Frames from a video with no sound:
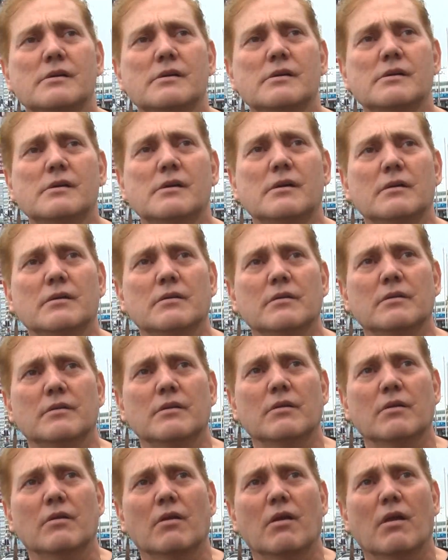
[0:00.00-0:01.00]
¿Estudiaste en
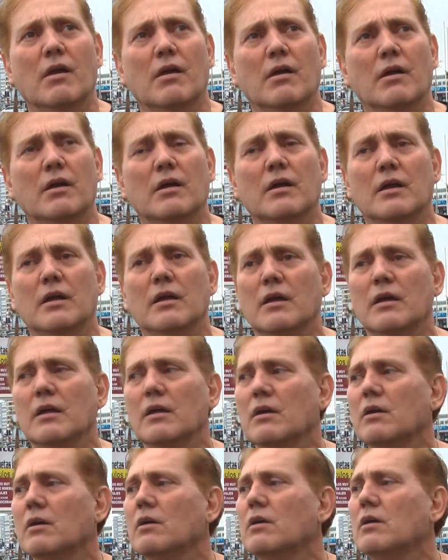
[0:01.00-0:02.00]
un
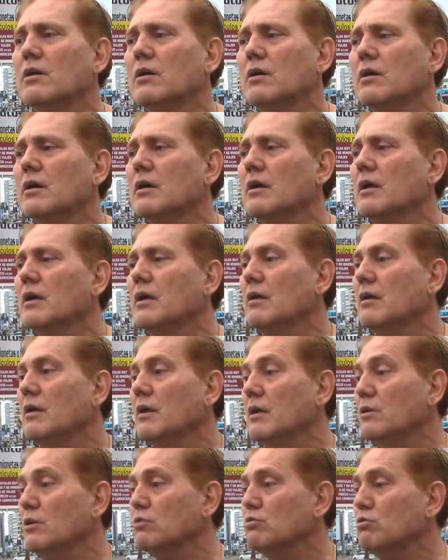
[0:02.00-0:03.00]
establecimiento...?
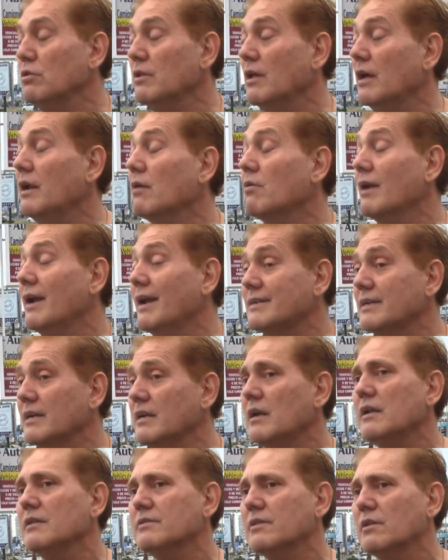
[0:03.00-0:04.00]
Eh, yo estudié en la Escuela
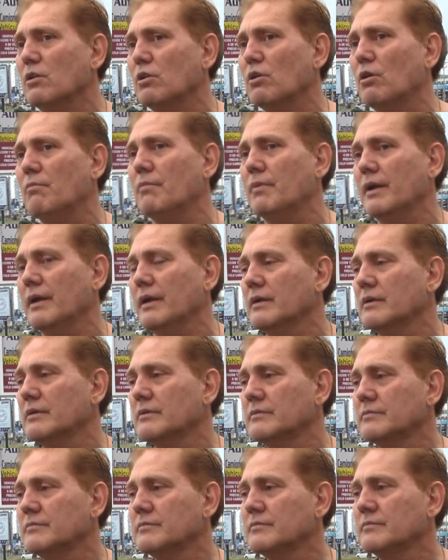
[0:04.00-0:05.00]
3 y el Liceo de Hombres. Ya,
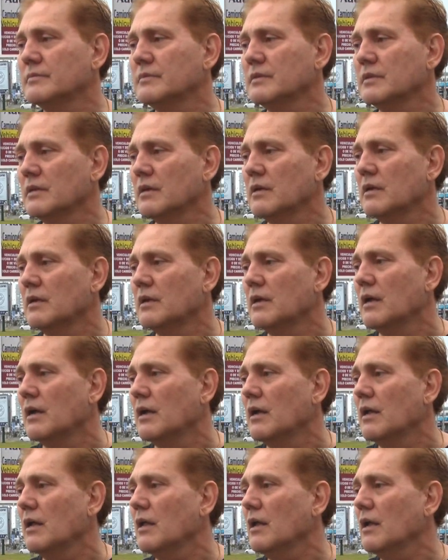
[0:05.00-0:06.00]
pero en aquel tiempo era,
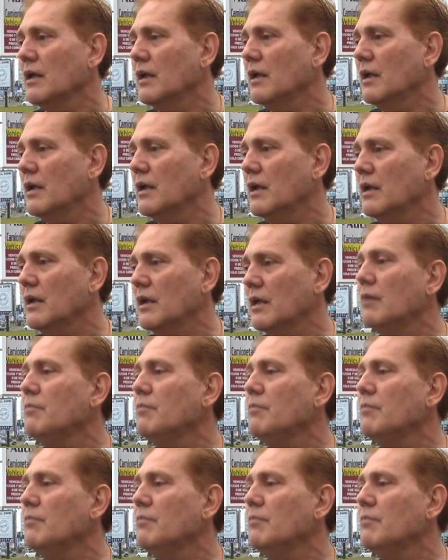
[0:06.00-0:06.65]
era del Ministerio de Educación.